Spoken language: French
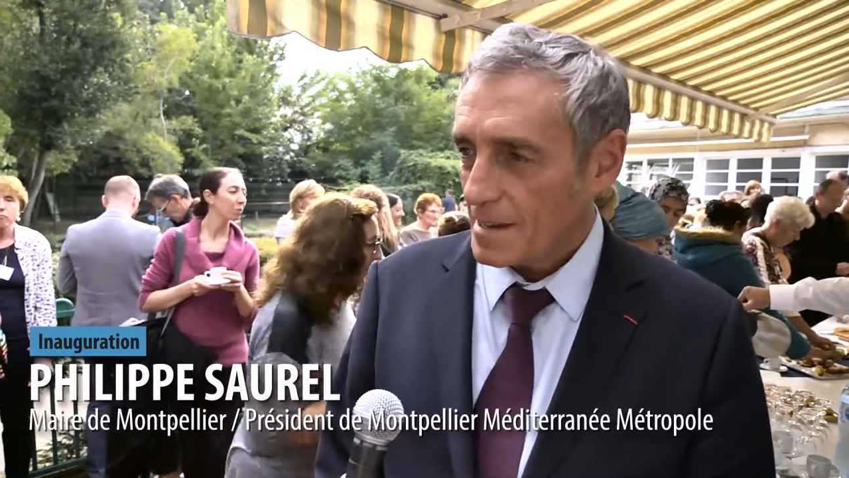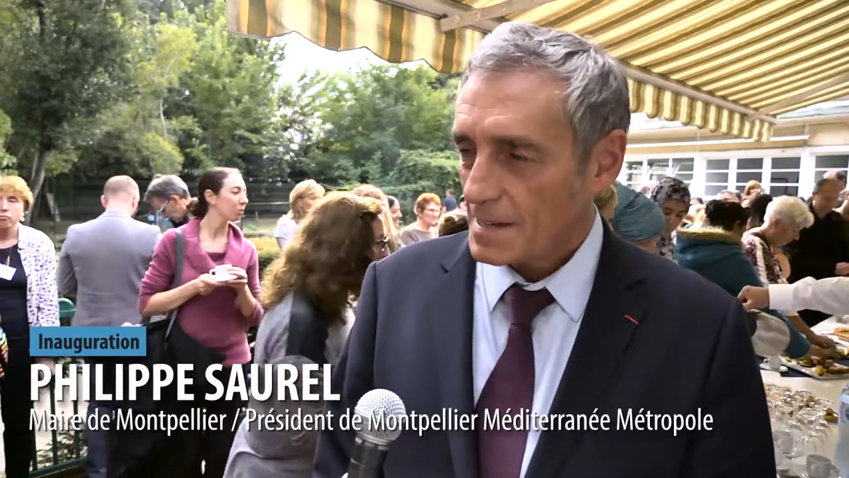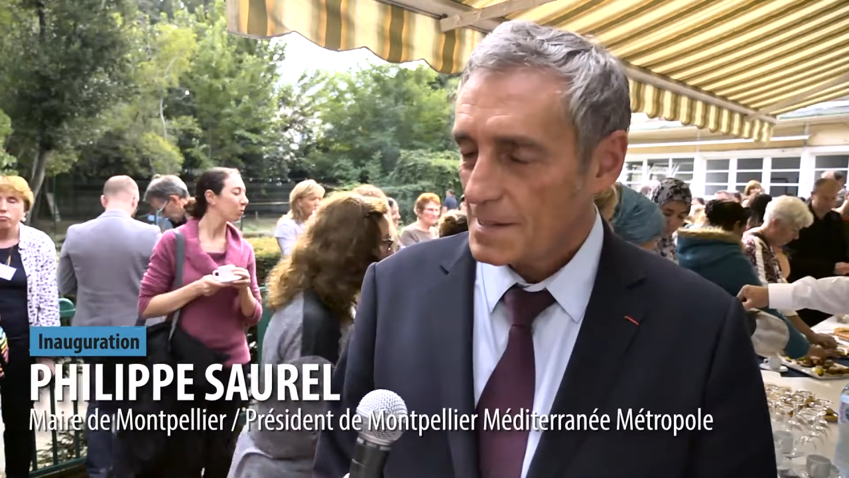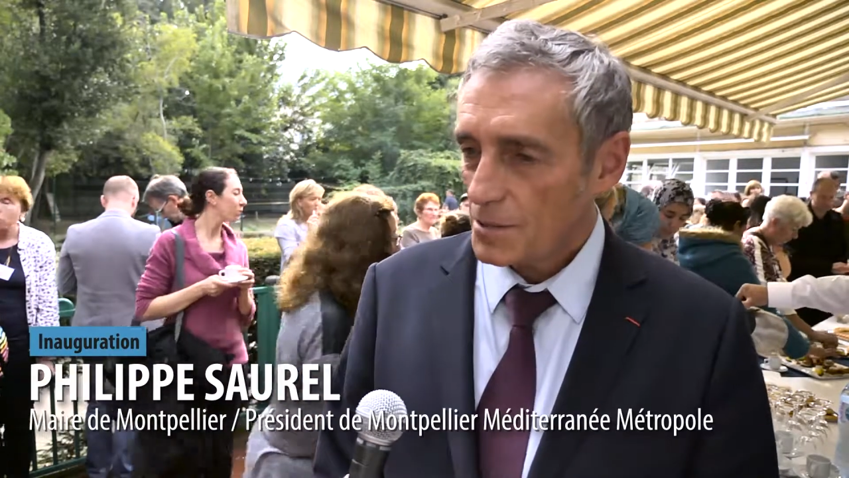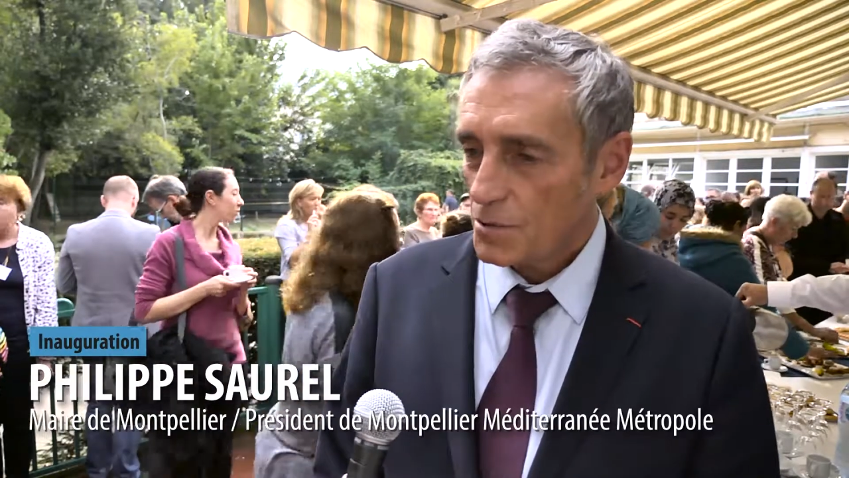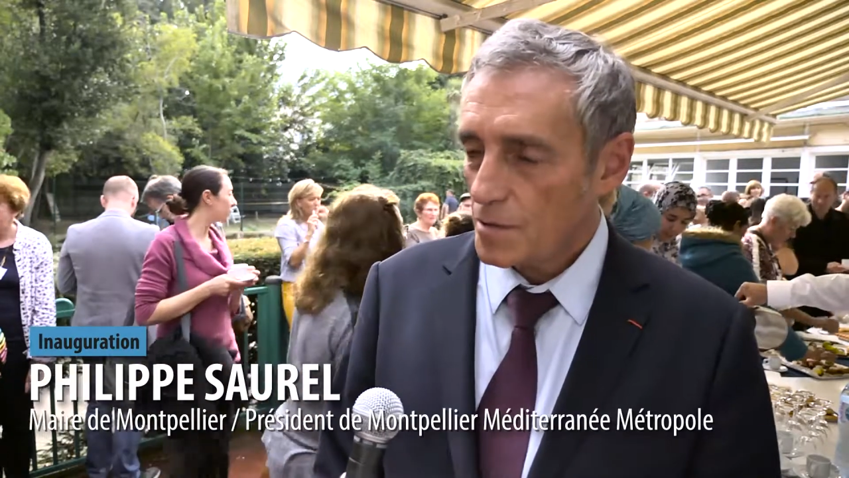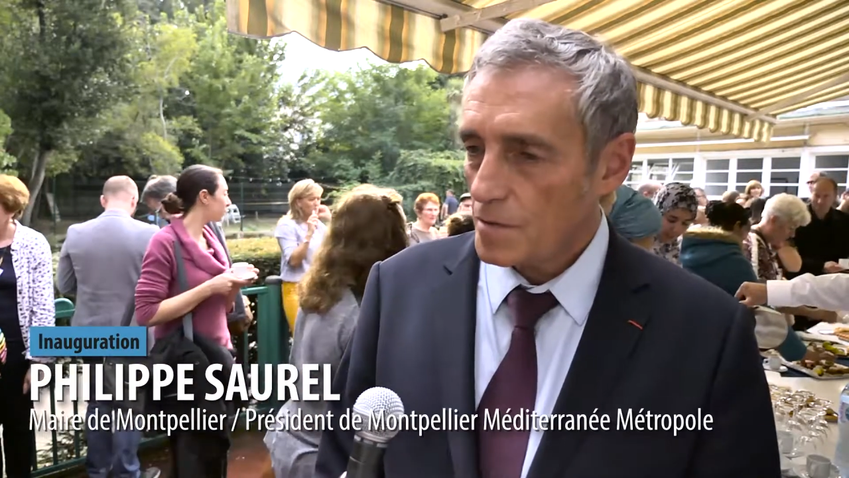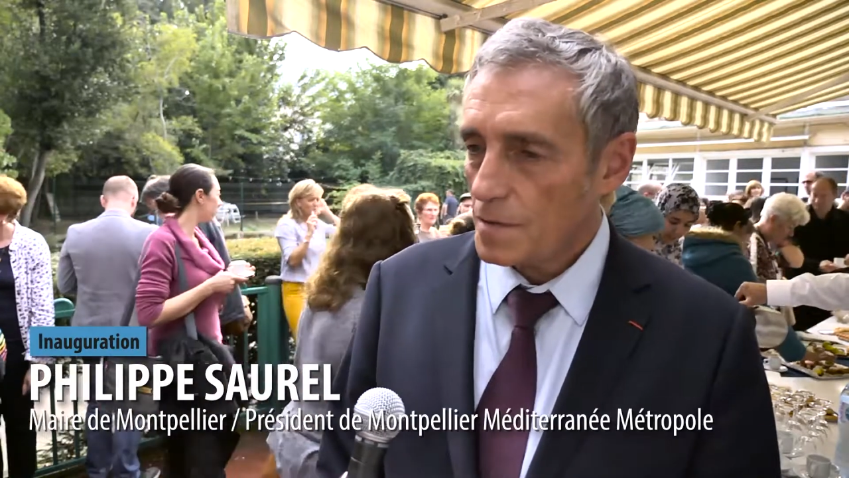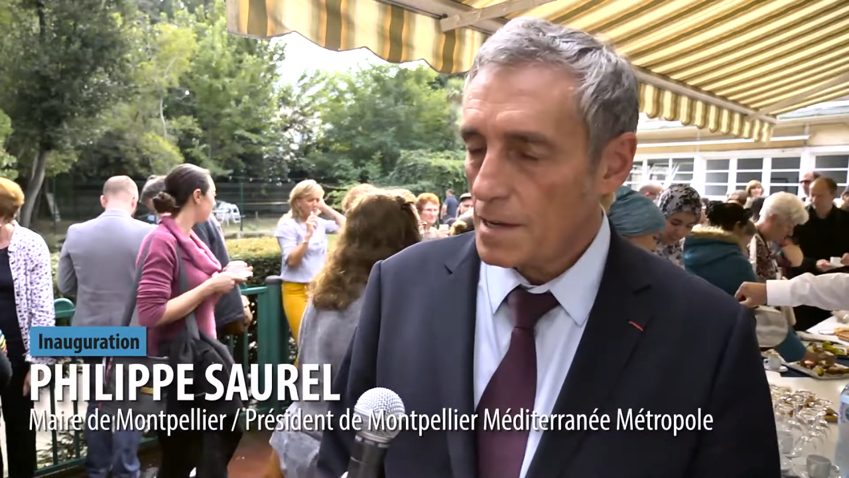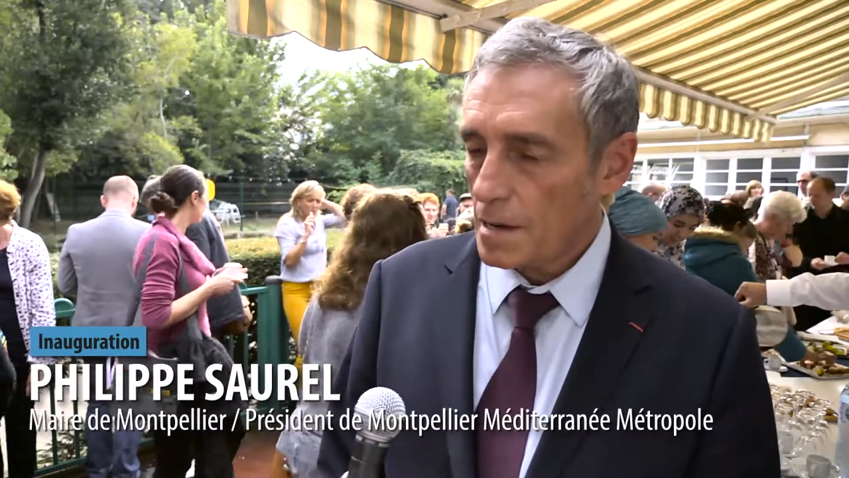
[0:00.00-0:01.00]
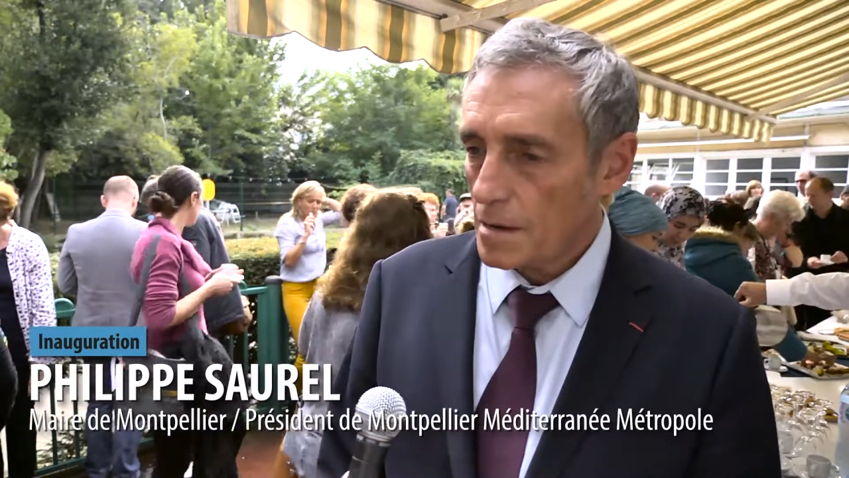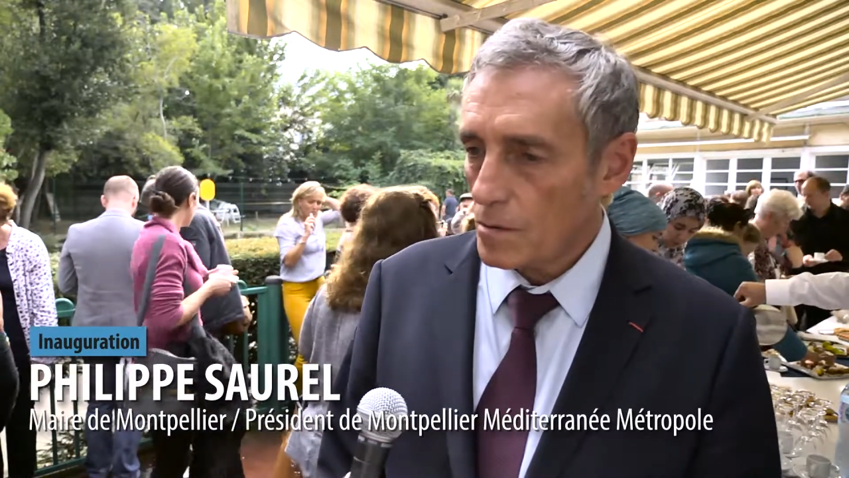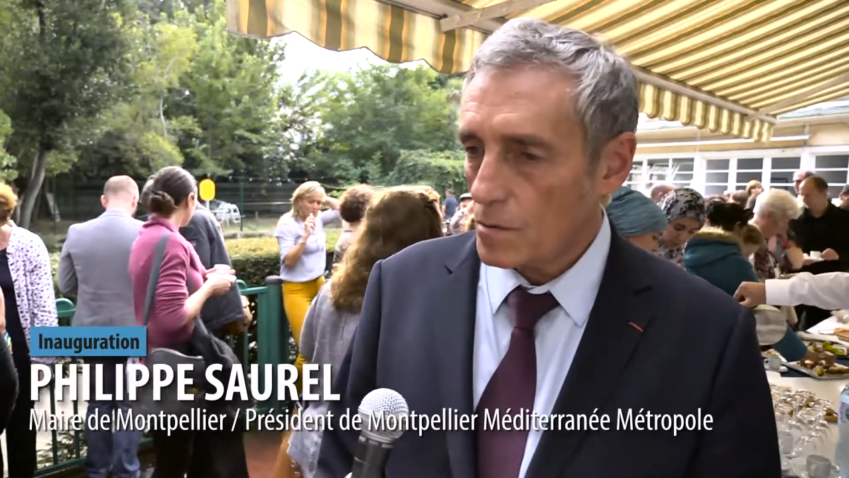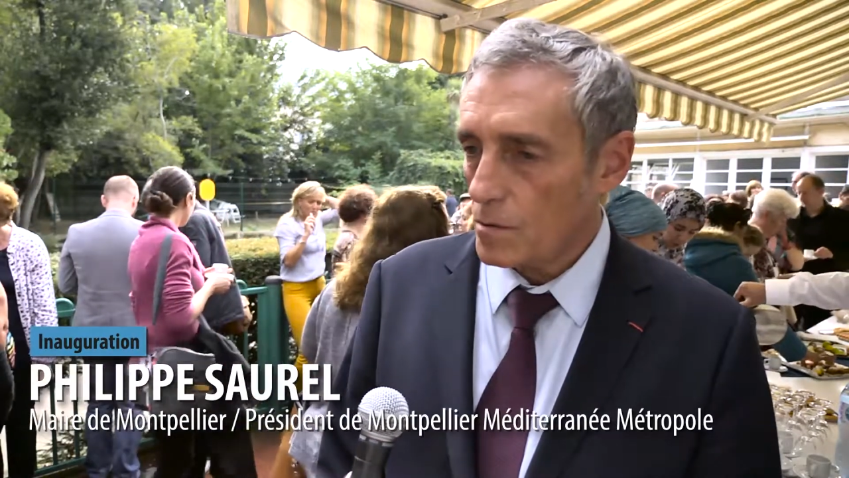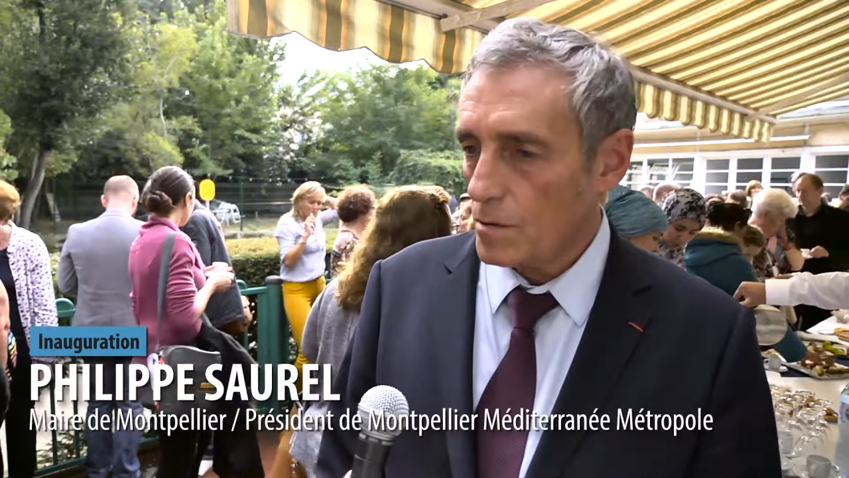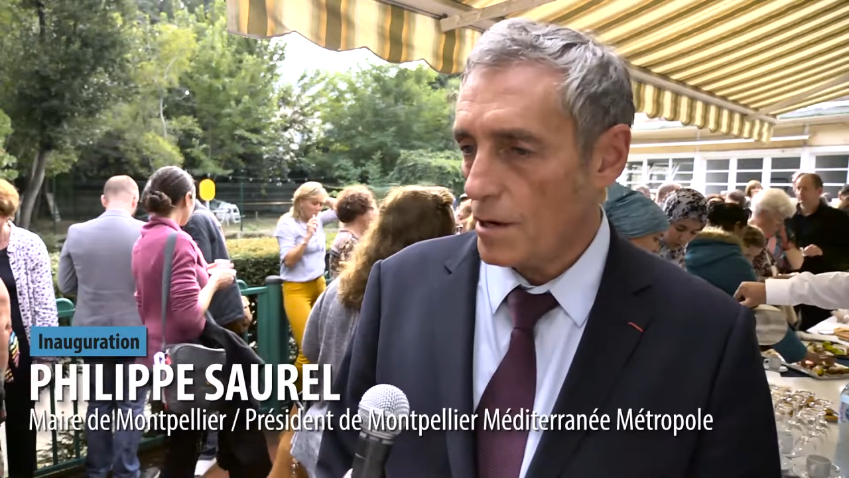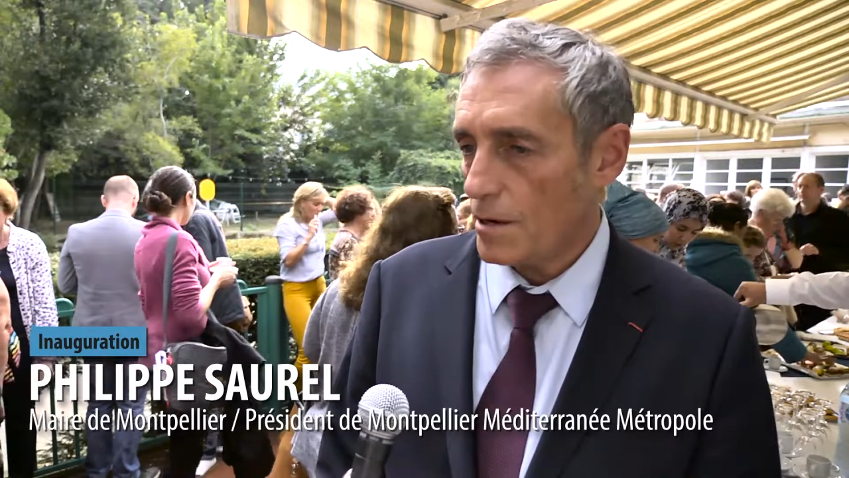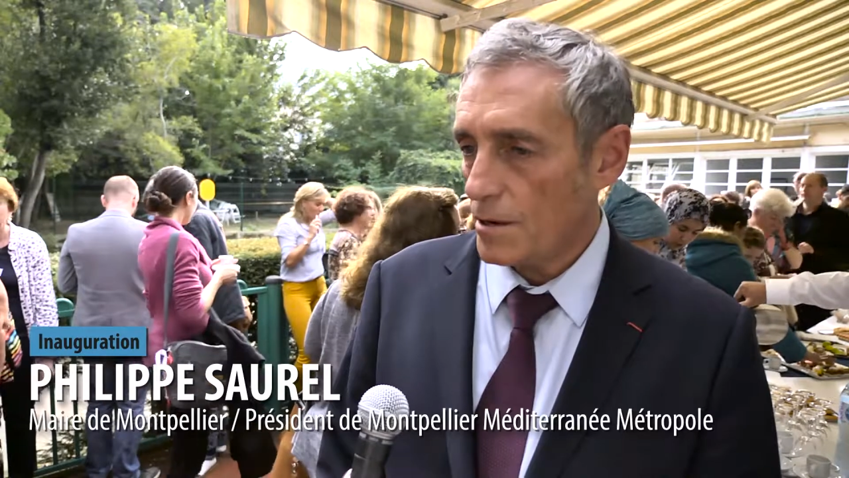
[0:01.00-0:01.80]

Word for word: C'est une ville euh,